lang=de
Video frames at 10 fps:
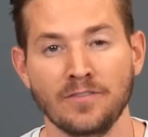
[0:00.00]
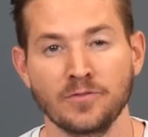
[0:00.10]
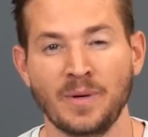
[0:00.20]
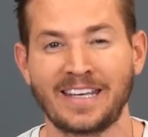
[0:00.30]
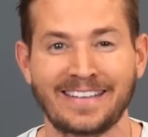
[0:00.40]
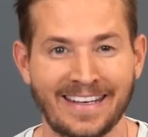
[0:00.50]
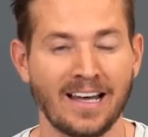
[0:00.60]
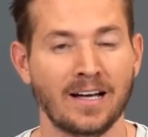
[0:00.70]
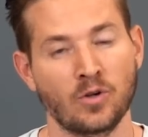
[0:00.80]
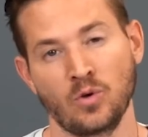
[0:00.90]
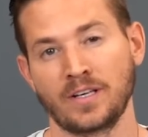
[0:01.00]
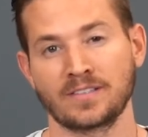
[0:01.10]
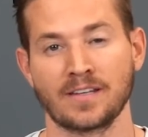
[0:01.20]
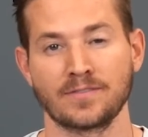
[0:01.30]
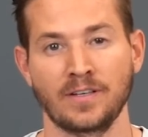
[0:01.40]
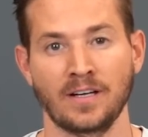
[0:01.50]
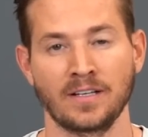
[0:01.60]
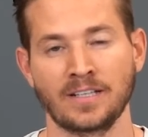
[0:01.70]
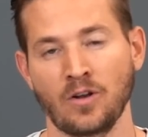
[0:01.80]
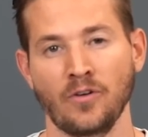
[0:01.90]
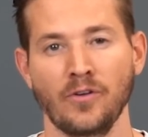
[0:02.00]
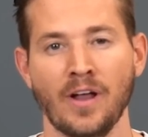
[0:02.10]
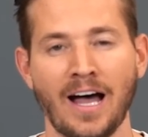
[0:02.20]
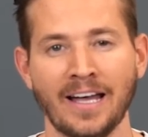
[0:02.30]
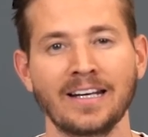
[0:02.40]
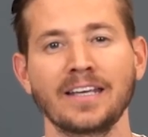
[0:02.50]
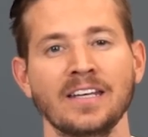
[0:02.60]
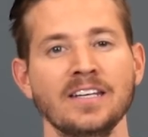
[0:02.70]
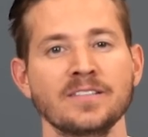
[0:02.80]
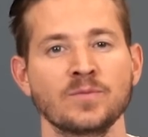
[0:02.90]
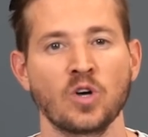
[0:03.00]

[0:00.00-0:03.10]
war für mich der Königstransfer der Londoner eigentlich in diesem